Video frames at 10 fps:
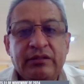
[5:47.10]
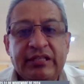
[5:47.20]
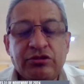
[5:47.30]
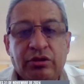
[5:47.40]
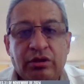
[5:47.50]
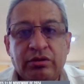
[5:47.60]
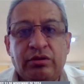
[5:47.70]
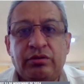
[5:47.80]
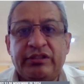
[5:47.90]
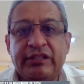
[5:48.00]
de
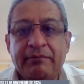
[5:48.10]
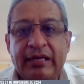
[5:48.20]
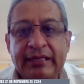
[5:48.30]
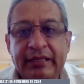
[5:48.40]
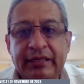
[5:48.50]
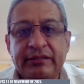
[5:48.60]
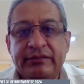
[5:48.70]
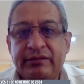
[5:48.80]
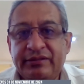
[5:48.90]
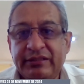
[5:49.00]
sorgo, de
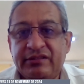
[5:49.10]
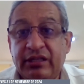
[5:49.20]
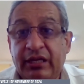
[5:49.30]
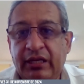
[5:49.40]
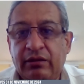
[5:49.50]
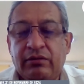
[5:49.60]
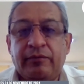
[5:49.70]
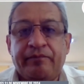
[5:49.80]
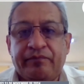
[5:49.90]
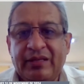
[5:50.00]
maíz, de
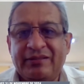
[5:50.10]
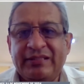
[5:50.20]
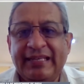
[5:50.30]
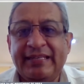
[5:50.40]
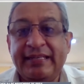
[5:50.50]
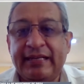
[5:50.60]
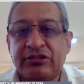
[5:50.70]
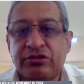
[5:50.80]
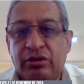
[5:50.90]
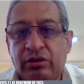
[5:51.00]
trigo, de
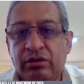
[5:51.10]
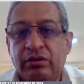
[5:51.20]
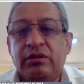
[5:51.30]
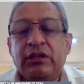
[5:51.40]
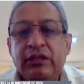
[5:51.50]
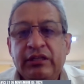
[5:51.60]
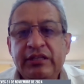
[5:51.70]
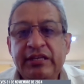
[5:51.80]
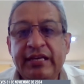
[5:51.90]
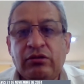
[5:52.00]
girasol
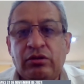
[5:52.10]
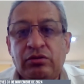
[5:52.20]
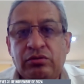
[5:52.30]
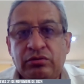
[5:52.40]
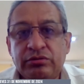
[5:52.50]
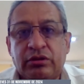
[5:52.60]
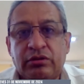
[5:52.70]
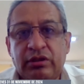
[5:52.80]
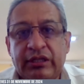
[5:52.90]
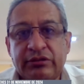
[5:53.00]
y en
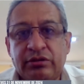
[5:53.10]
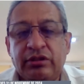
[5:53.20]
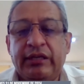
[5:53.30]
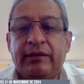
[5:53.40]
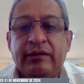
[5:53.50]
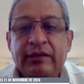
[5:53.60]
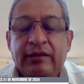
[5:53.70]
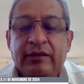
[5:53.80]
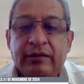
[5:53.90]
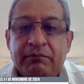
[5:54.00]
conjunto con la soya
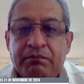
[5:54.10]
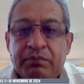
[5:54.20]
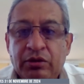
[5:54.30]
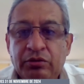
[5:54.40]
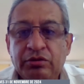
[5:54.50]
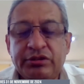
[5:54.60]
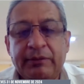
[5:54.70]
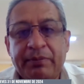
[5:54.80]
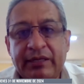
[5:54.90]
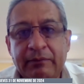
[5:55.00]

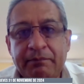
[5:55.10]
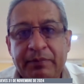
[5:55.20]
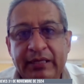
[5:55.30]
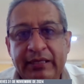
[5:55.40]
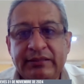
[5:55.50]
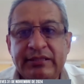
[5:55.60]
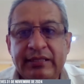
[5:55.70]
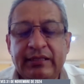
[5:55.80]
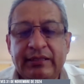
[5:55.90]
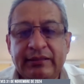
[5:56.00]
produce para el país
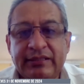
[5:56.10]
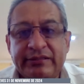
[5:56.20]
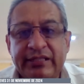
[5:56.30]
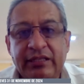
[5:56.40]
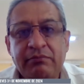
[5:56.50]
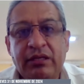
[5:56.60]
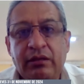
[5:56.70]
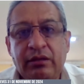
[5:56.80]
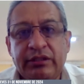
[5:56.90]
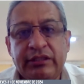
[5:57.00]
cerca de 6
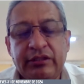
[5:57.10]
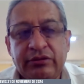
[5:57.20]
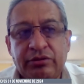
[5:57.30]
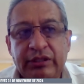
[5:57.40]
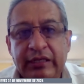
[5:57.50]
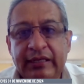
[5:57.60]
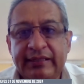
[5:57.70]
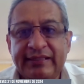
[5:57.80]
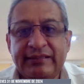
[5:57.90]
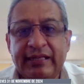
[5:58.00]
millones de
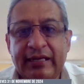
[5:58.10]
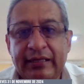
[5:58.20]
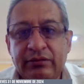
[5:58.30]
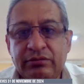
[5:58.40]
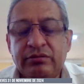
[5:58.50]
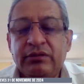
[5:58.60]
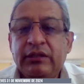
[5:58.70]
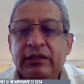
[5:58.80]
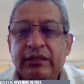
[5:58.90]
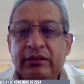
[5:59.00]
toneladas de granos,
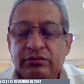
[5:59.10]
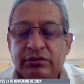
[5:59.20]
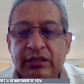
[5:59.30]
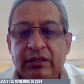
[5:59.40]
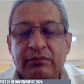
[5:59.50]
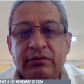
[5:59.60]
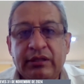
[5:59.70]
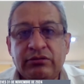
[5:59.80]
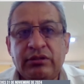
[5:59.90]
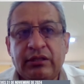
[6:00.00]
que consideramos
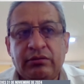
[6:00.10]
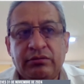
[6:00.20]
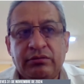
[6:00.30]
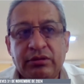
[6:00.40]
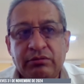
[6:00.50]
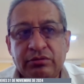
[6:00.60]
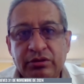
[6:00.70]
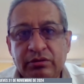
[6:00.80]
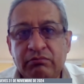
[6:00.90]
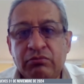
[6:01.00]
que es una
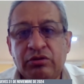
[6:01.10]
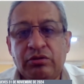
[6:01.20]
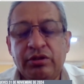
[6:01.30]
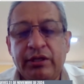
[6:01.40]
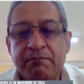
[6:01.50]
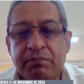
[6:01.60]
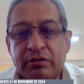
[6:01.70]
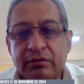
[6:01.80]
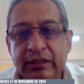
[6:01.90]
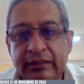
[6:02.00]
contribución muy
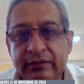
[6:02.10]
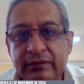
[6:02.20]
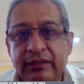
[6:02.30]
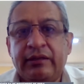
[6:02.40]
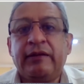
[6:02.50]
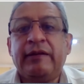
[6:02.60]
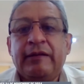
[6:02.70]
importante